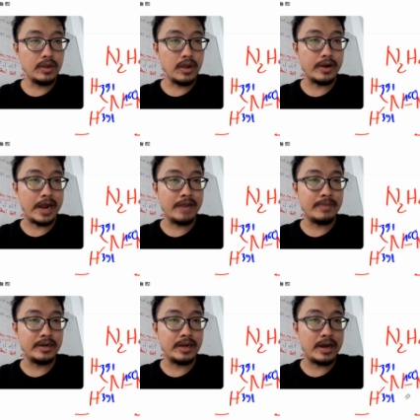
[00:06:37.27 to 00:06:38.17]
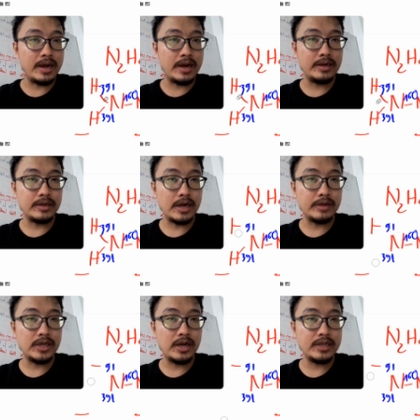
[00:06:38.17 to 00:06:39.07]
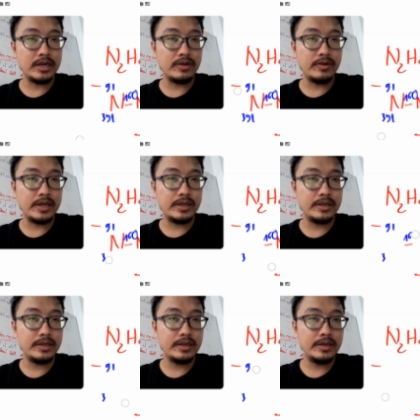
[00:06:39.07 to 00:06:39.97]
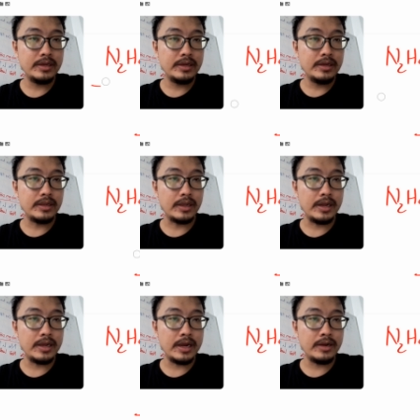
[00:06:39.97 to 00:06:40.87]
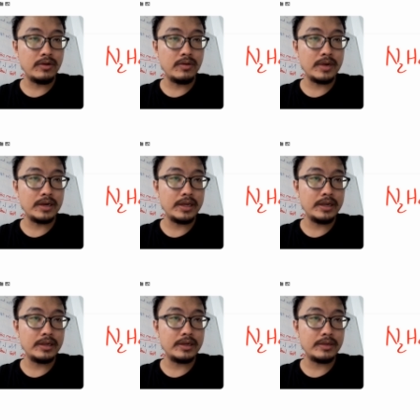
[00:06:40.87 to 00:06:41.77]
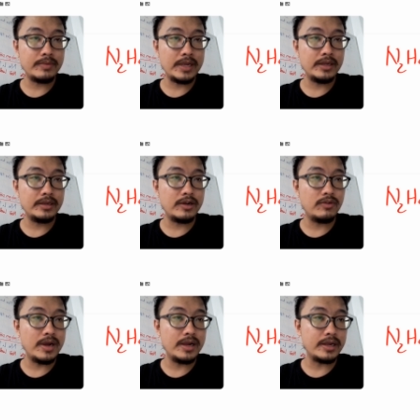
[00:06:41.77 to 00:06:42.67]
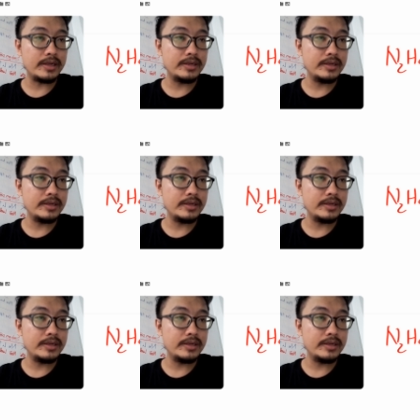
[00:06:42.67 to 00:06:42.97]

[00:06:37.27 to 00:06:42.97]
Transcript: hồi nãy là mình uh, à, rồi xóa trên cái chỗ đó đi những liên kết này cũng không cần thiết à, trong giải thích cái câu B này